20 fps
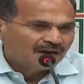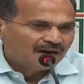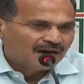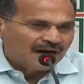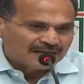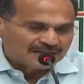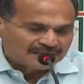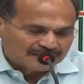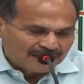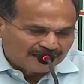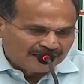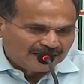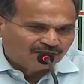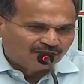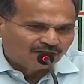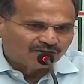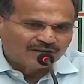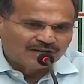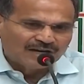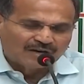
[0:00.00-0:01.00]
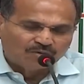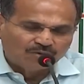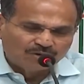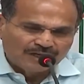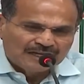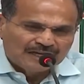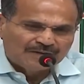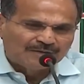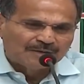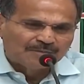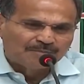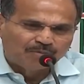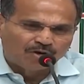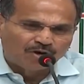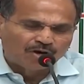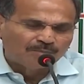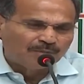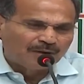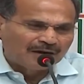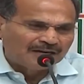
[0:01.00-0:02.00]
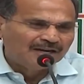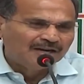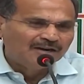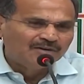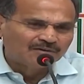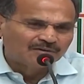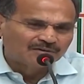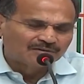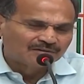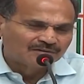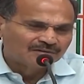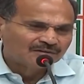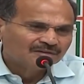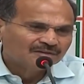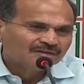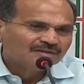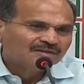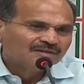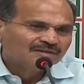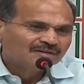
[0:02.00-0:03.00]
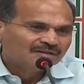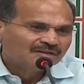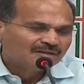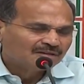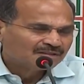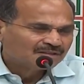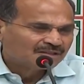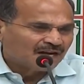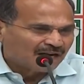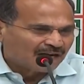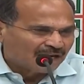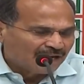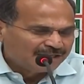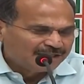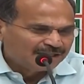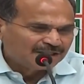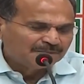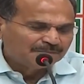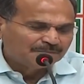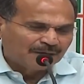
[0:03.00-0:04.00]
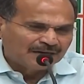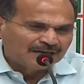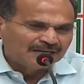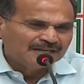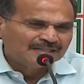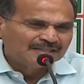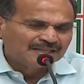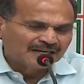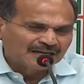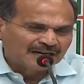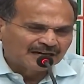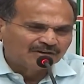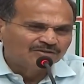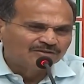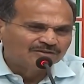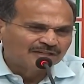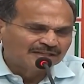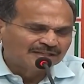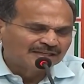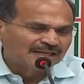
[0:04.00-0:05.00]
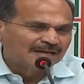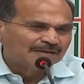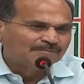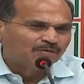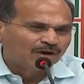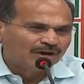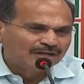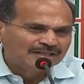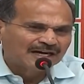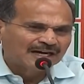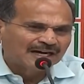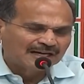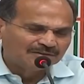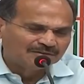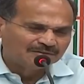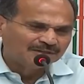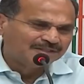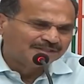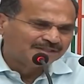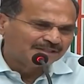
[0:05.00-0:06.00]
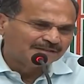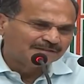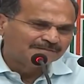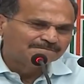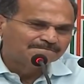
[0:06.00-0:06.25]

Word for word: হাসকালির ঘটনা ঘটে যাওয়ার পর বাড়ির লোক থানায় যেতে পারেনি তার কারণ তাদেরকে ভয় দেখানো হয়েছে